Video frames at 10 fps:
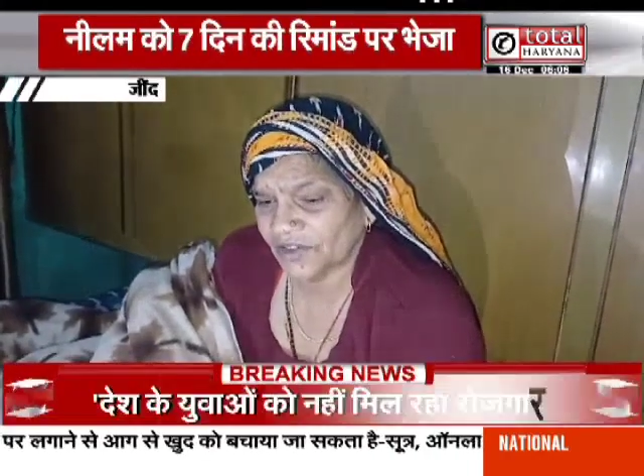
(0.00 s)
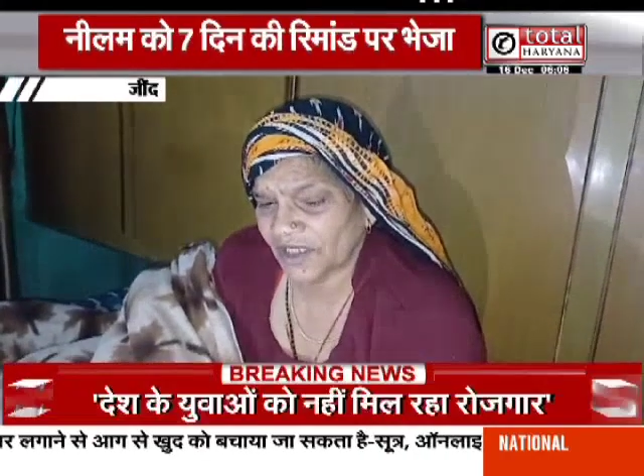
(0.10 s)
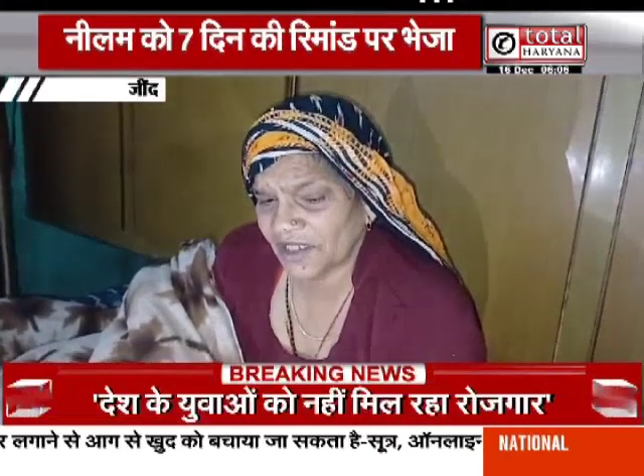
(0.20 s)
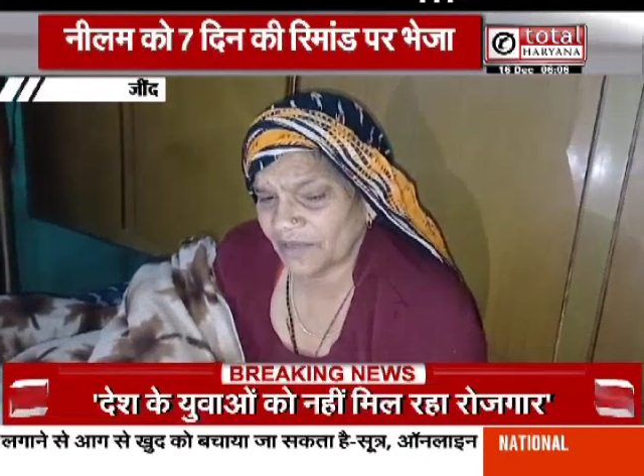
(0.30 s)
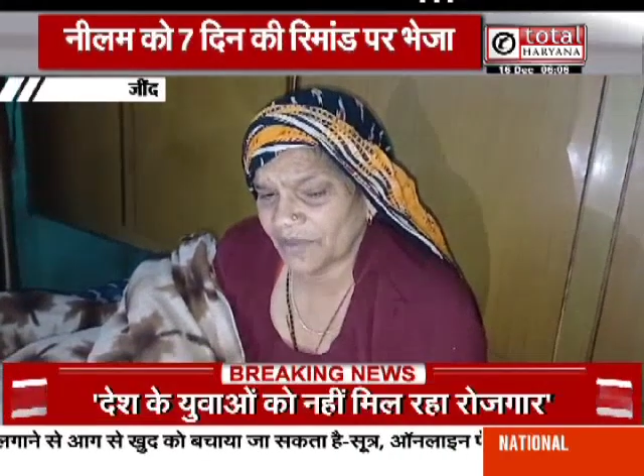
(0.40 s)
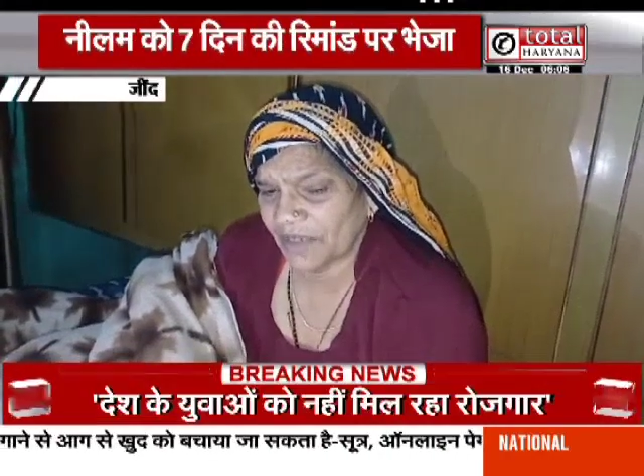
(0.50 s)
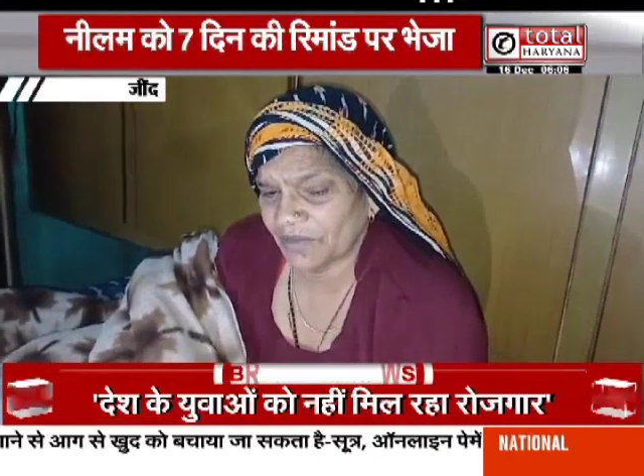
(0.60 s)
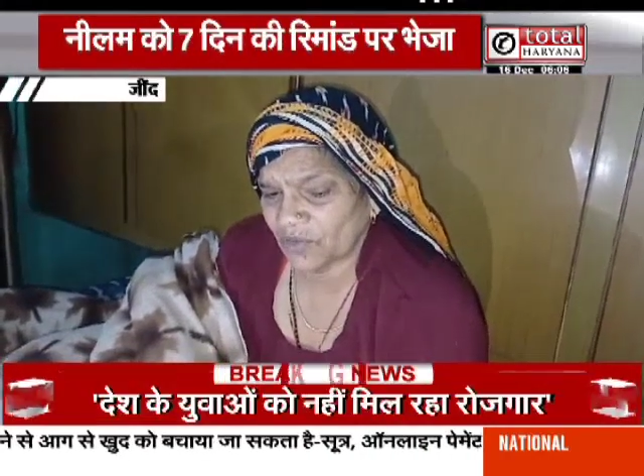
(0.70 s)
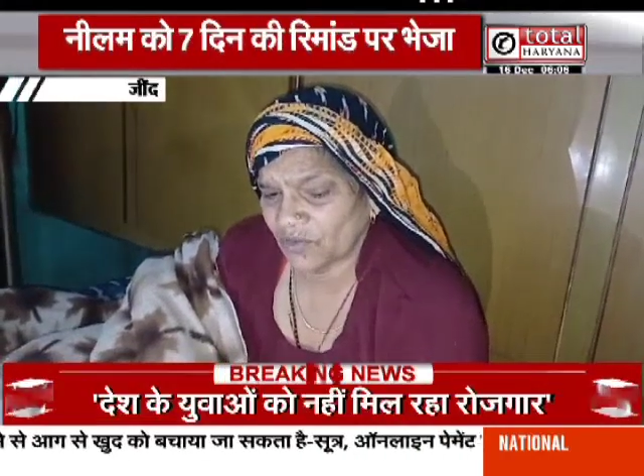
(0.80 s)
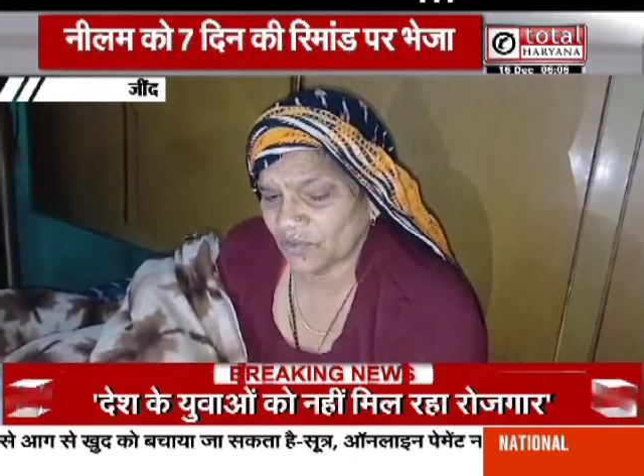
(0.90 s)
सारे
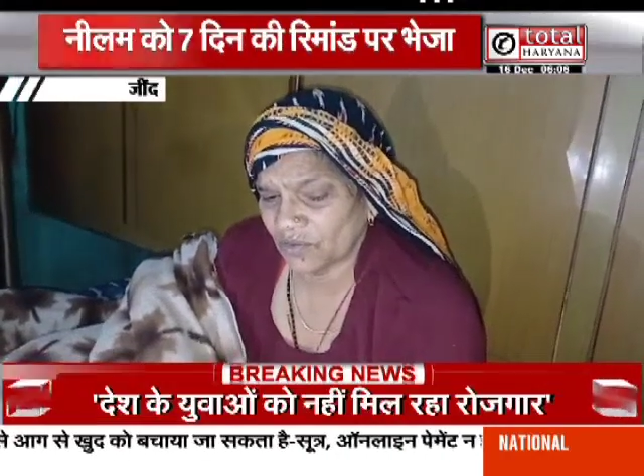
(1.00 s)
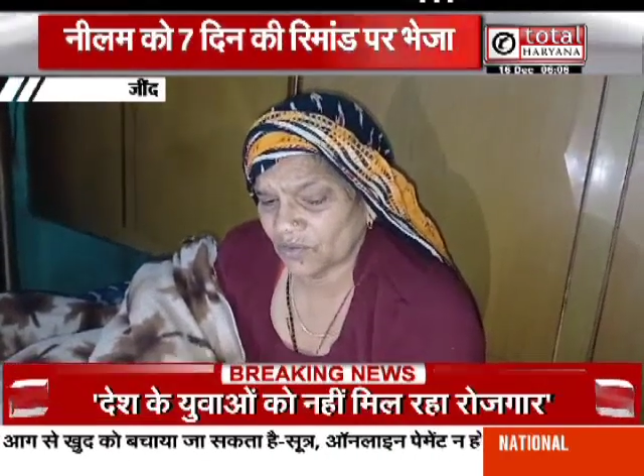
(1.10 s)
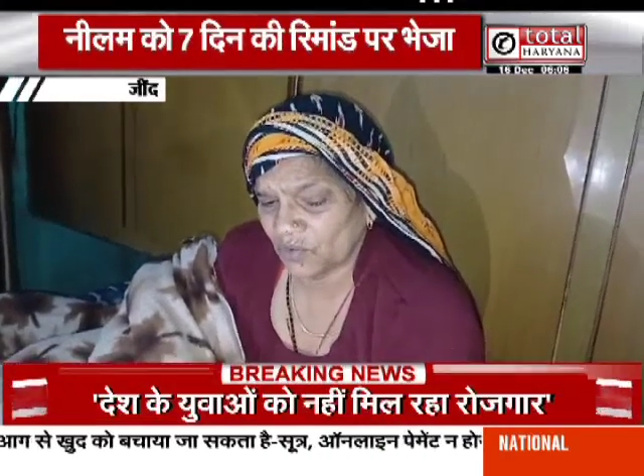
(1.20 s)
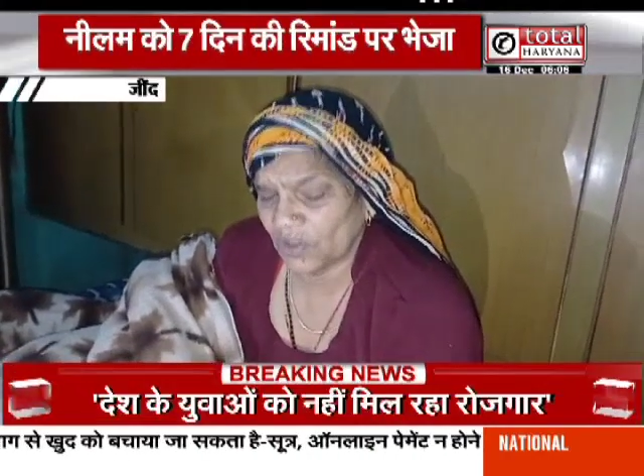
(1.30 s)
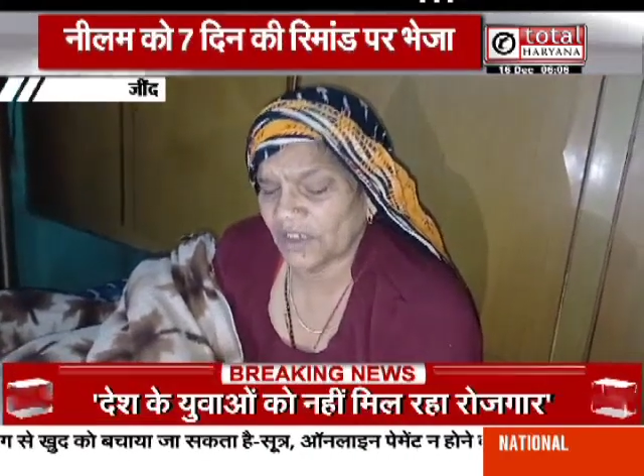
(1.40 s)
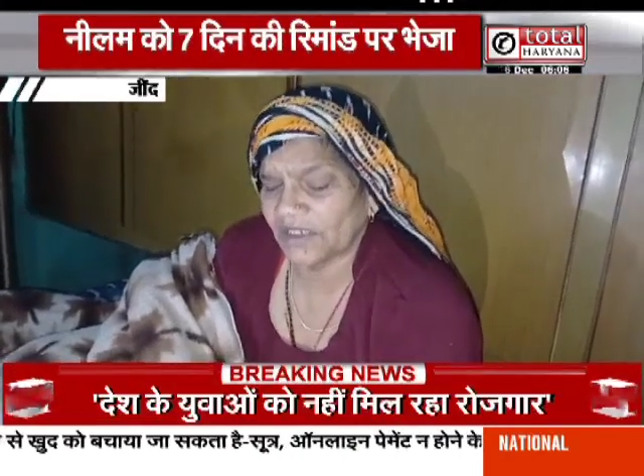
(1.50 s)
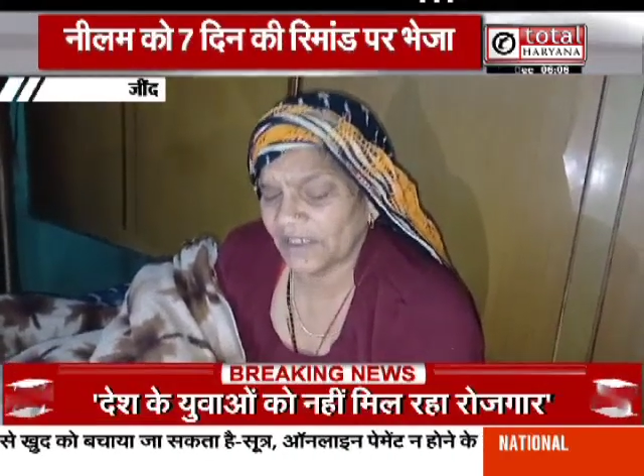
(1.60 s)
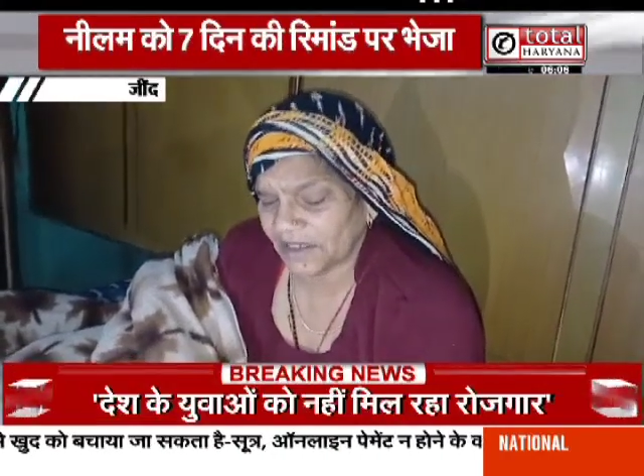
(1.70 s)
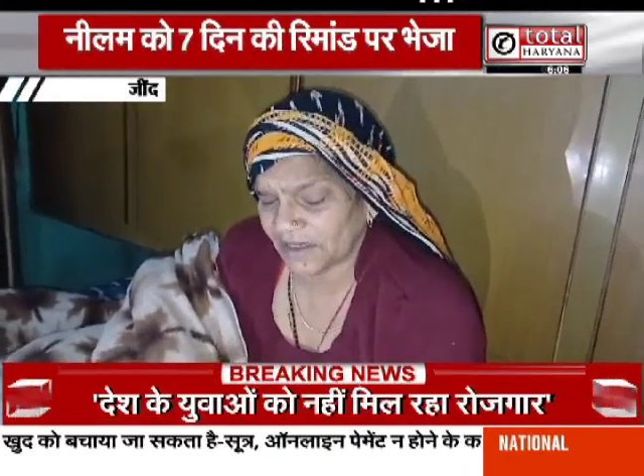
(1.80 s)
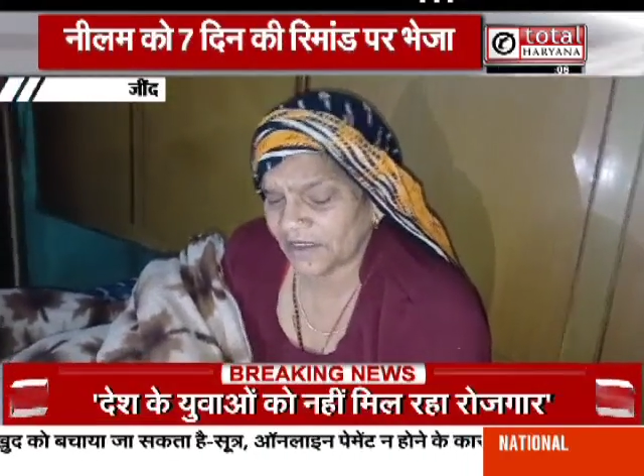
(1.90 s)
कमरे में को खोल कर
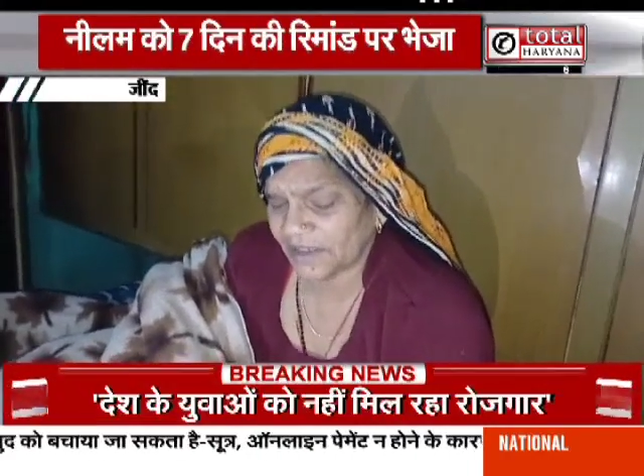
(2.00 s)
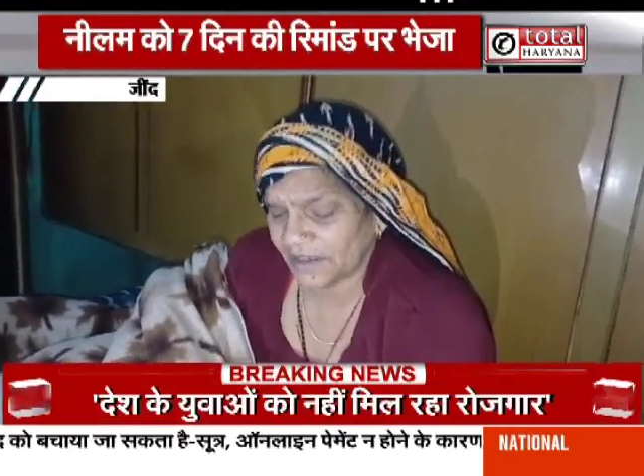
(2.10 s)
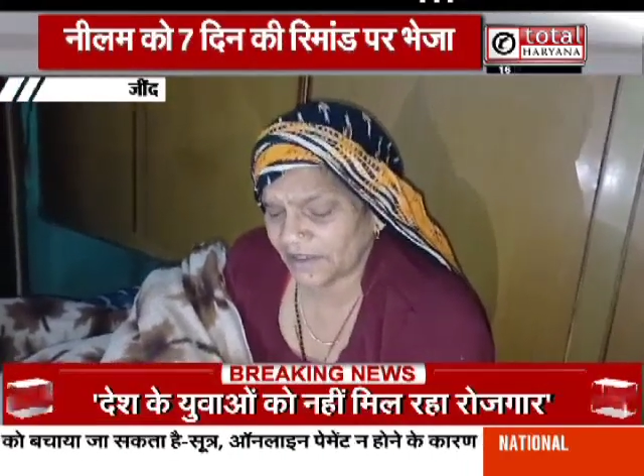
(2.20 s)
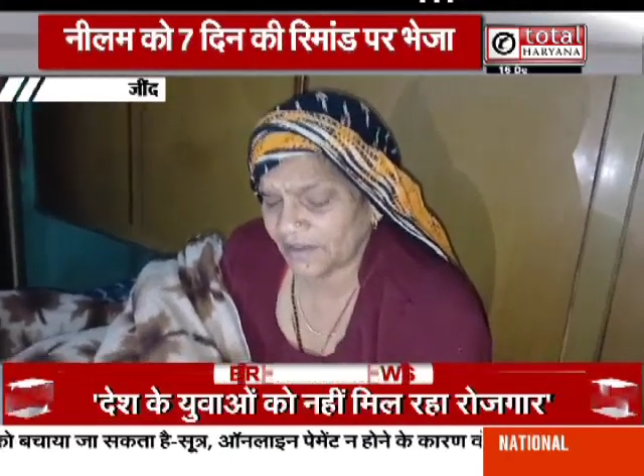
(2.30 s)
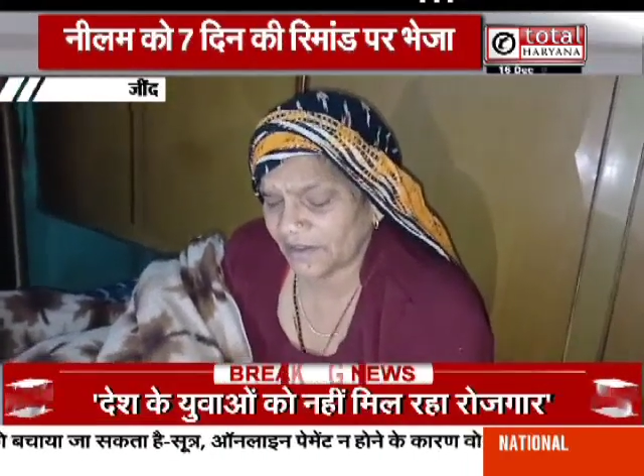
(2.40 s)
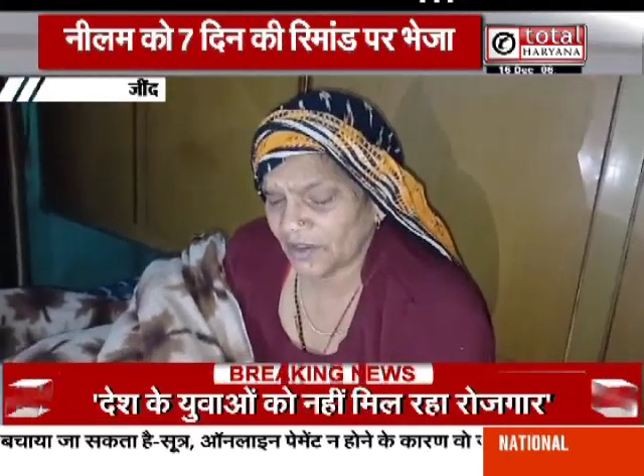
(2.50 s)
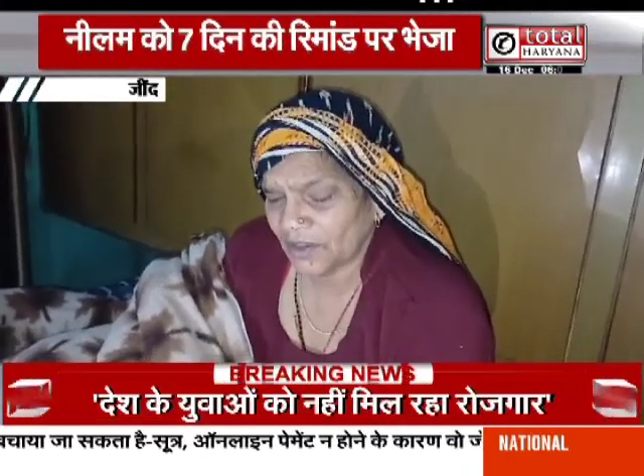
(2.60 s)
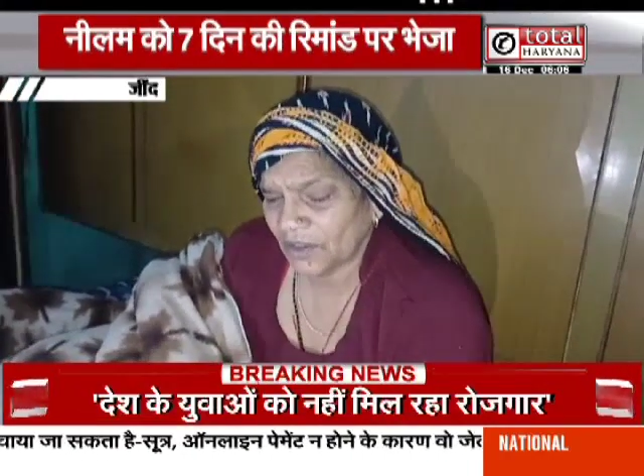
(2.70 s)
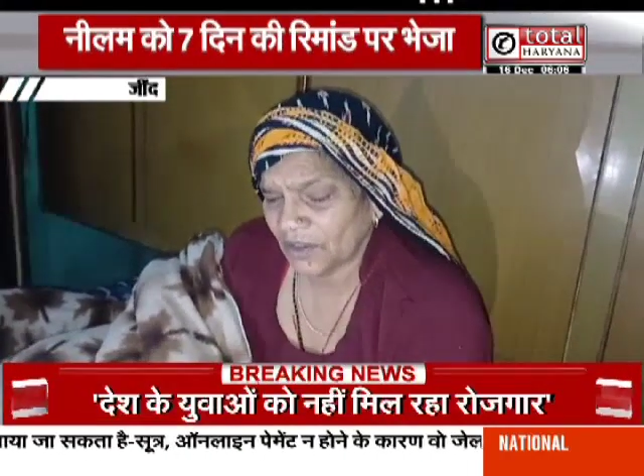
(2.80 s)
देख के गए हैं